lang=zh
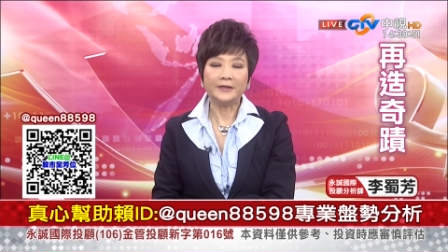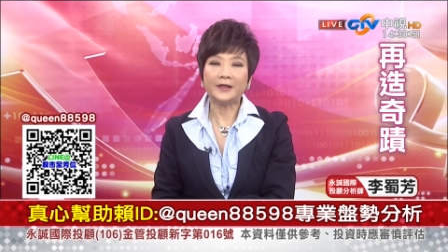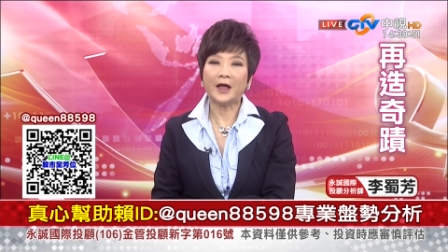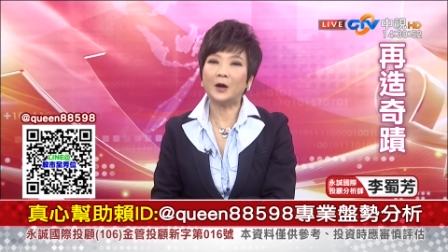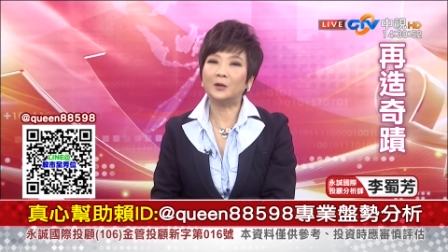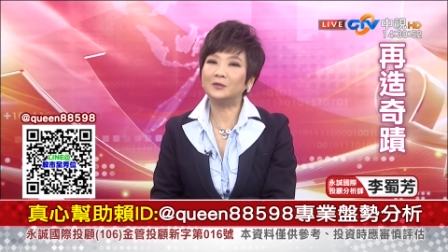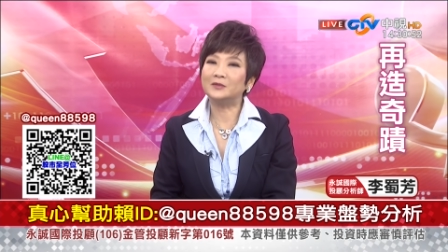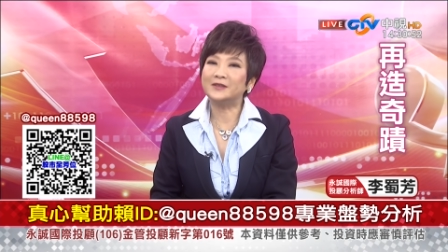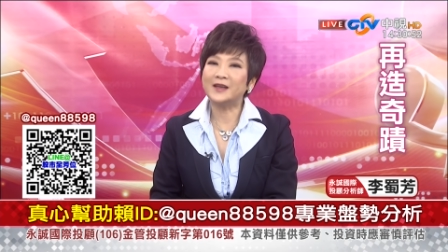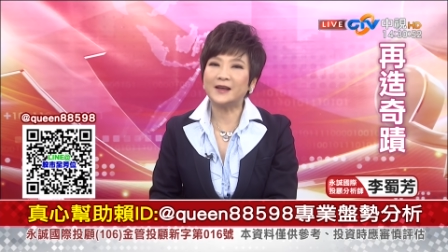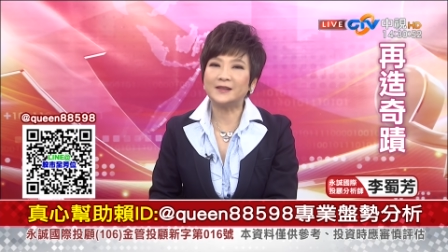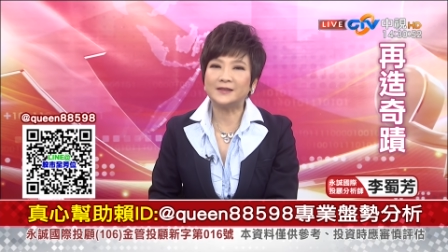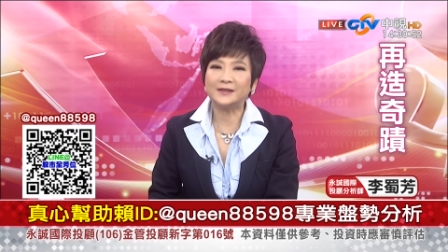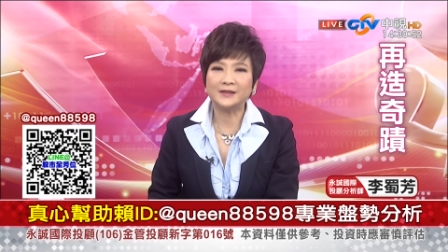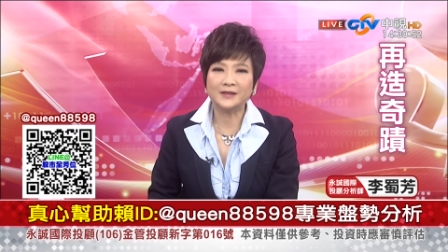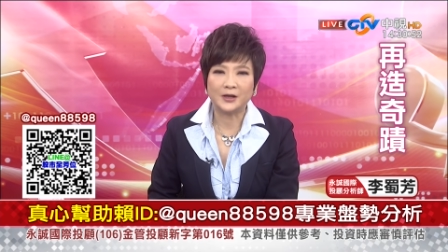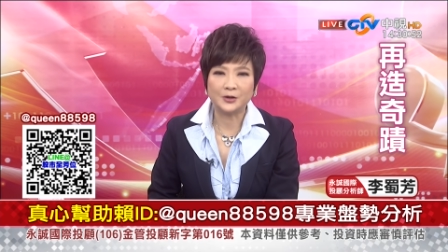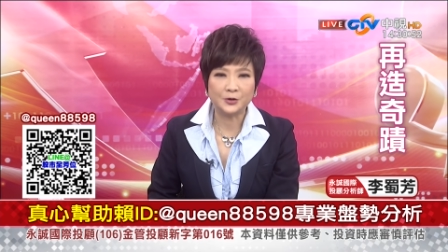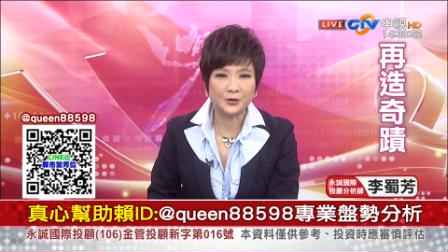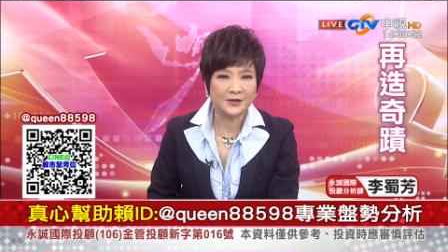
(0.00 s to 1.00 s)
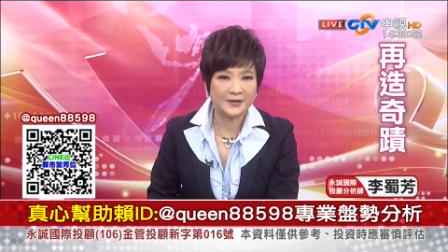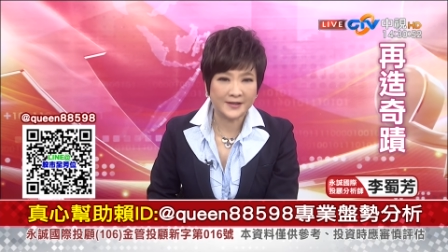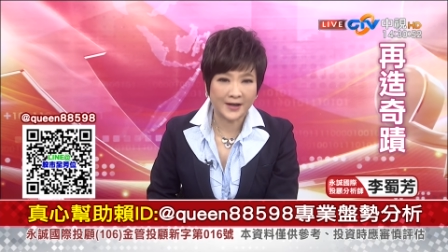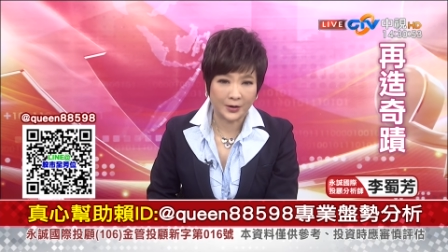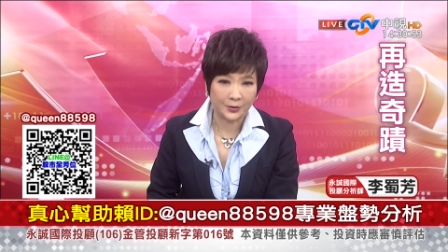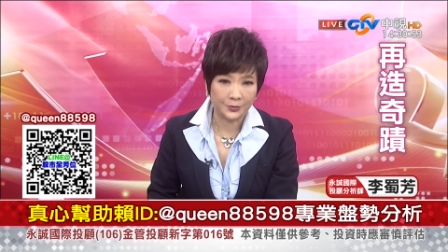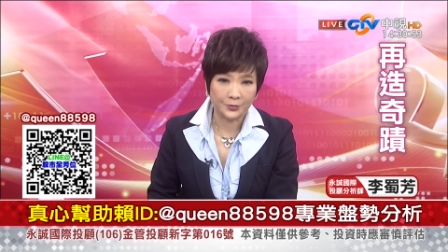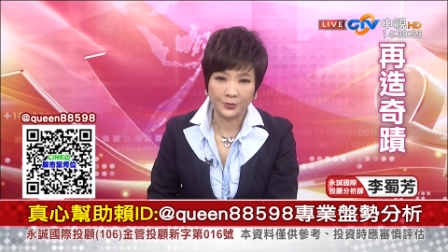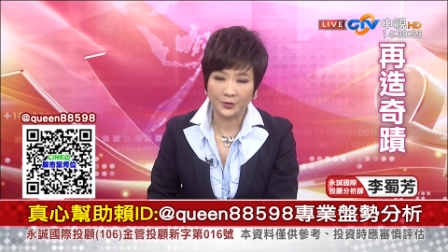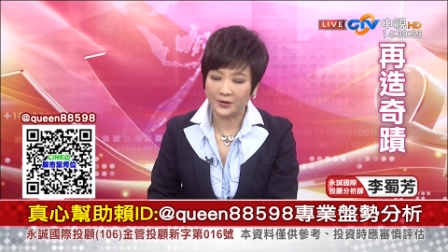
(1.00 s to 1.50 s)
那我们在之前就
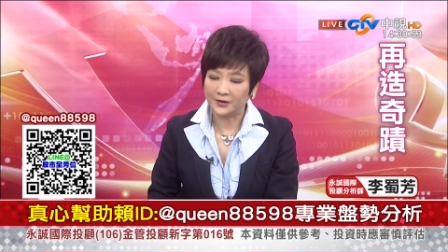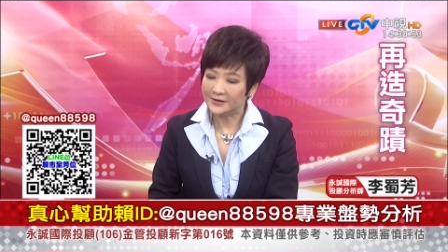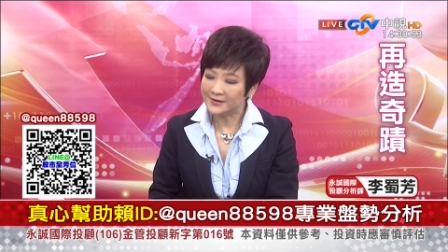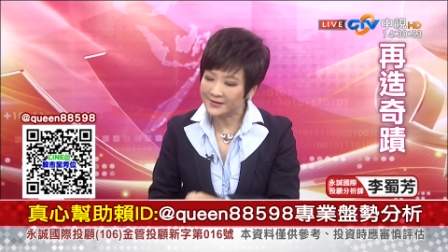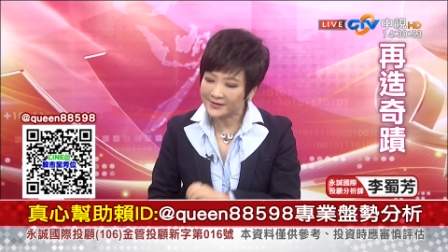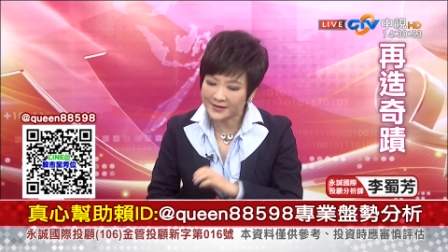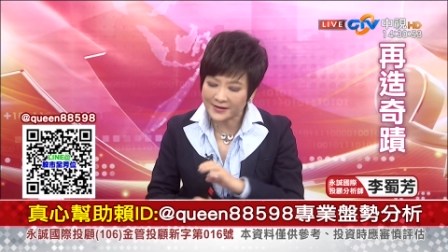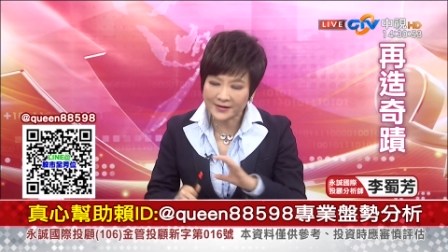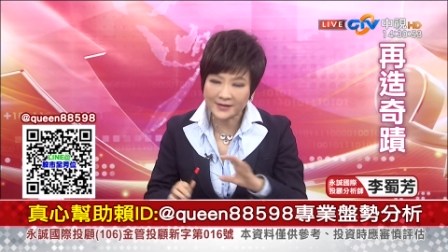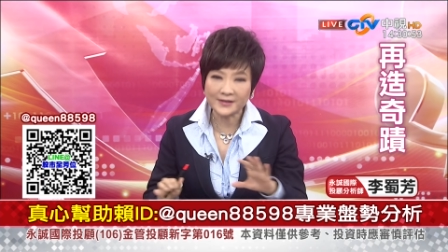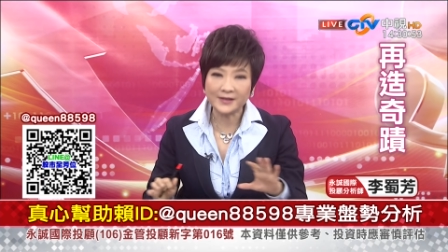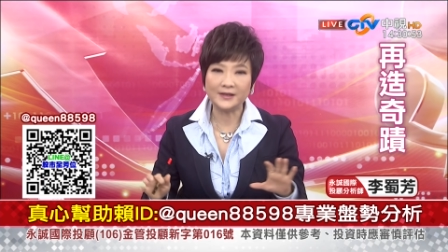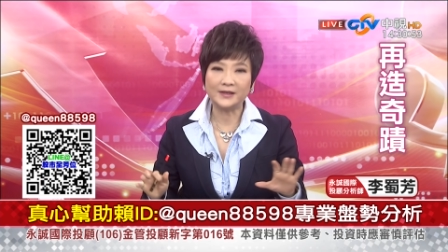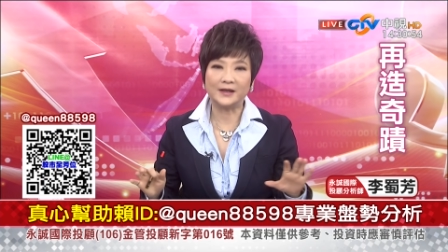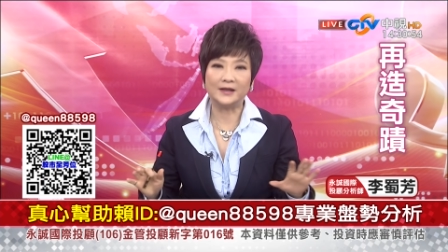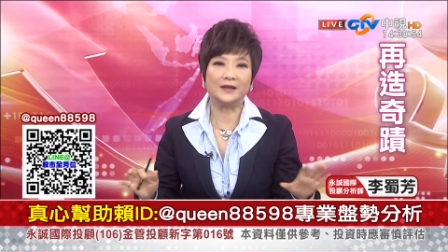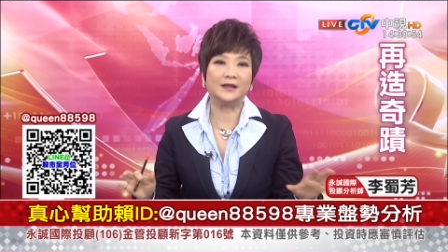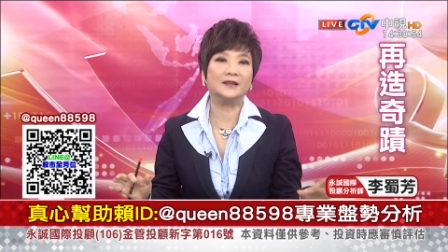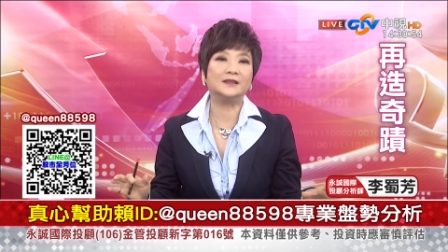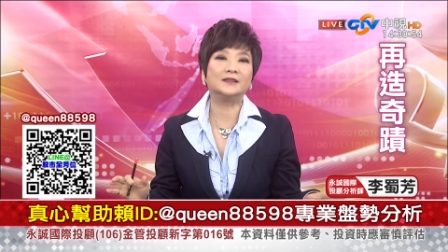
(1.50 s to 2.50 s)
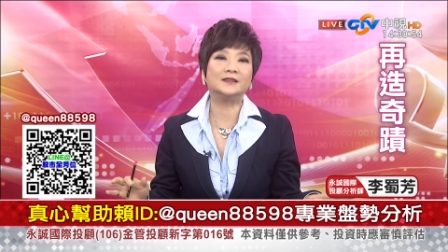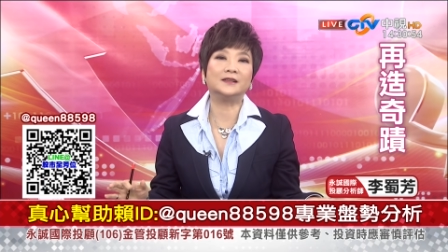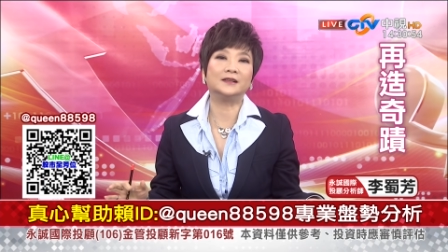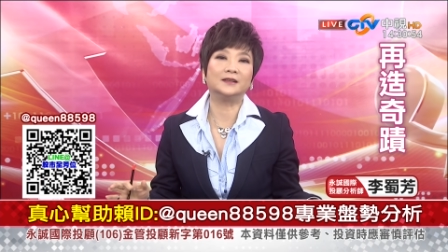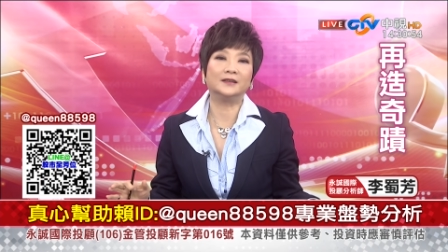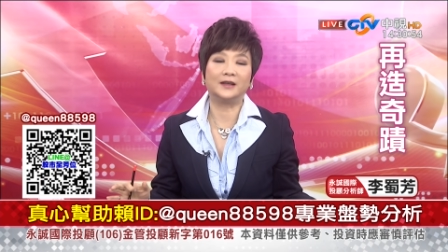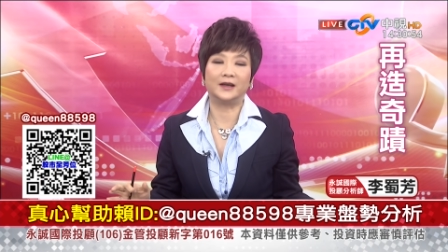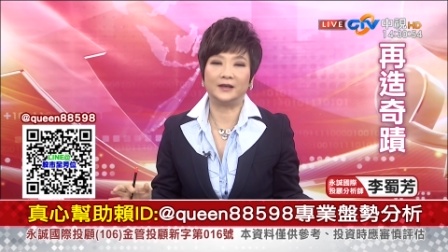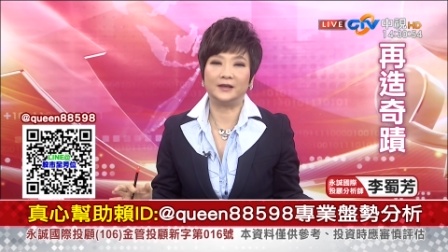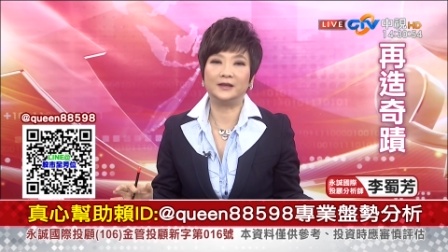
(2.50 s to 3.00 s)
讲过，这些的零
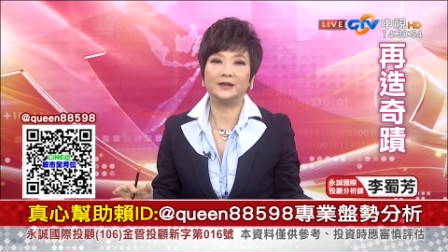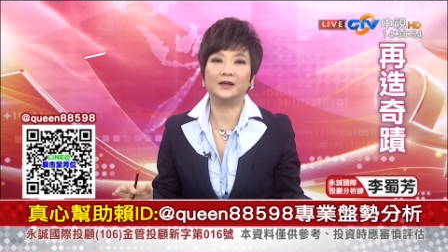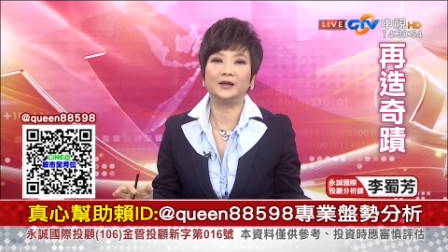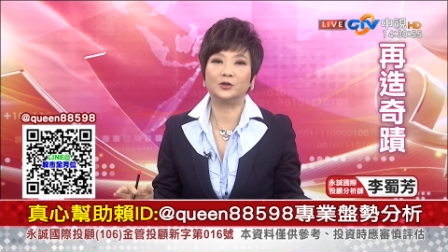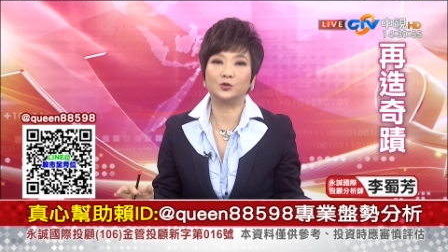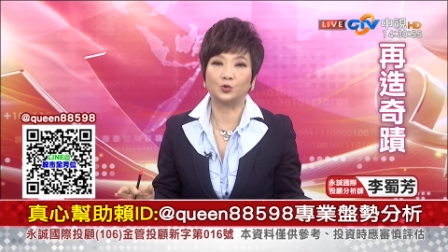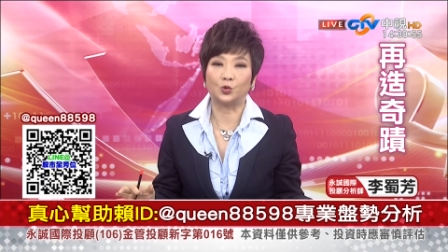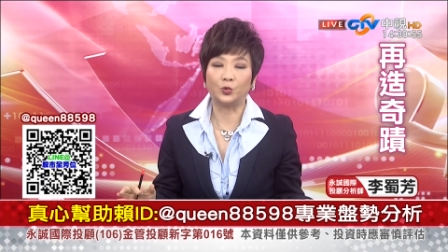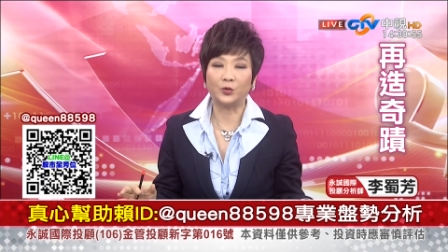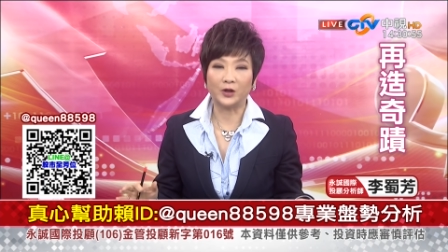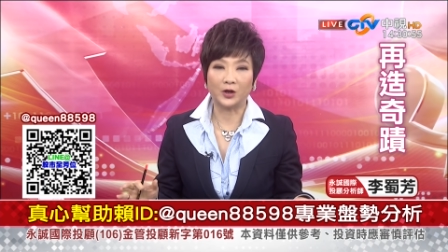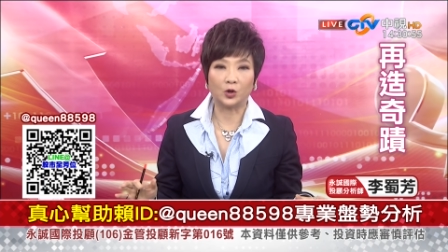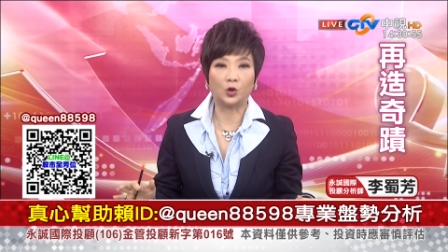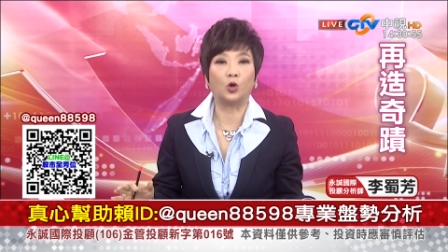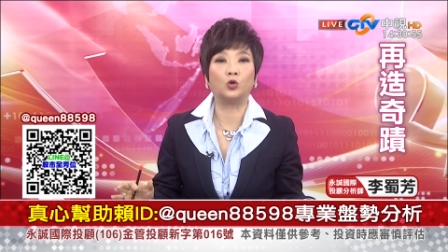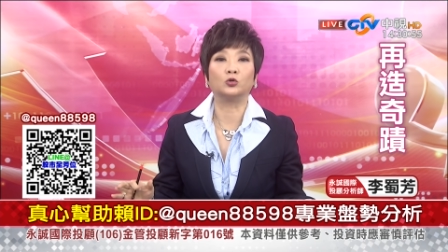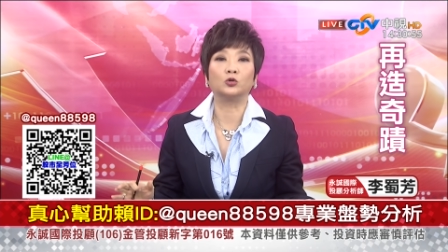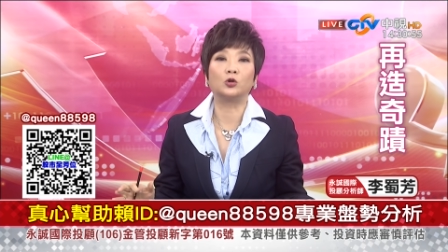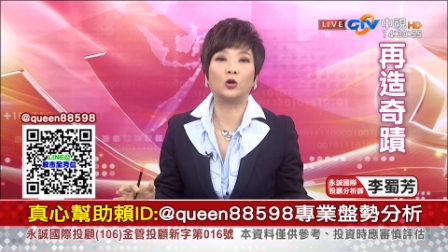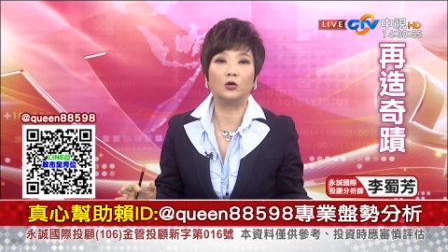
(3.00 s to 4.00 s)
星的一个所谓的恐